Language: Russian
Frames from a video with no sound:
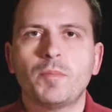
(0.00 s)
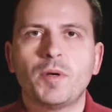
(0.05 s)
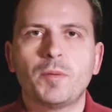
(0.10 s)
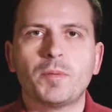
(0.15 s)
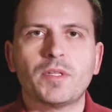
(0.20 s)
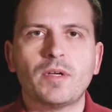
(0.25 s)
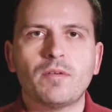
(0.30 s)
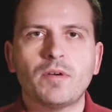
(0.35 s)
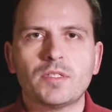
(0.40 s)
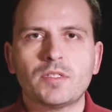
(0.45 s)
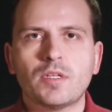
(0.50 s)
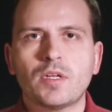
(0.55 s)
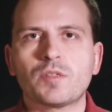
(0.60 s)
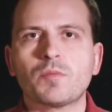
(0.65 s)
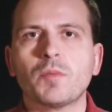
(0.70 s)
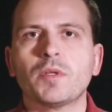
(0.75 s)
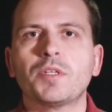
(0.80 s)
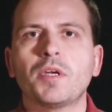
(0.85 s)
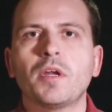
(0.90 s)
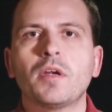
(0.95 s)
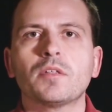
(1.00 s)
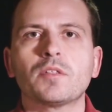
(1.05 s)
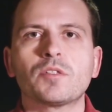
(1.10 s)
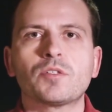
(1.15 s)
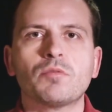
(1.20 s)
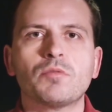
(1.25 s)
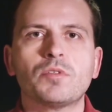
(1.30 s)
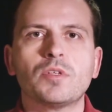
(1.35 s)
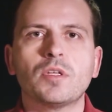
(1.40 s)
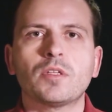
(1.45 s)
Преподаватели смотрели на
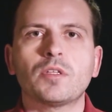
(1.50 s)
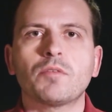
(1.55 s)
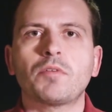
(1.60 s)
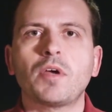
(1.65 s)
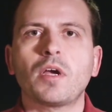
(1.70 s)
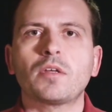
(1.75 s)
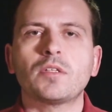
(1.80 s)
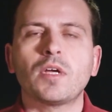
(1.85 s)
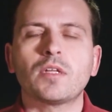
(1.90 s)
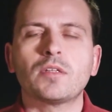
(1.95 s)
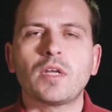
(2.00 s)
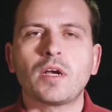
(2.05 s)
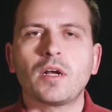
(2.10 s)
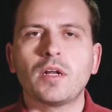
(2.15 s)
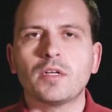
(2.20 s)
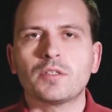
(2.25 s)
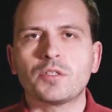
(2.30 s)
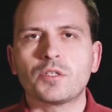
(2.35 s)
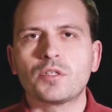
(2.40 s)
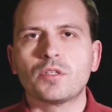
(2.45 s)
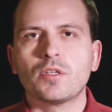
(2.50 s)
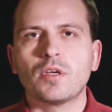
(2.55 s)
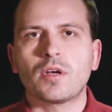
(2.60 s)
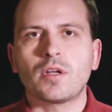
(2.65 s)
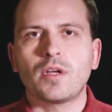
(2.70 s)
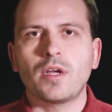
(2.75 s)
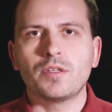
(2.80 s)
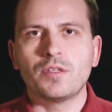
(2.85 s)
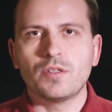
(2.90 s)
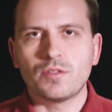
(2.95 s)
студентов как на одноклеточные
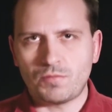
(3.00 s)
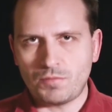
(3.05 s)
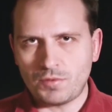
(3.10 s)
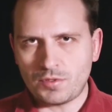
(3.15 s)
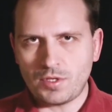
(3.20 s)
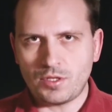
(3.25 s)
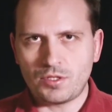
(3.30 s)
организмы,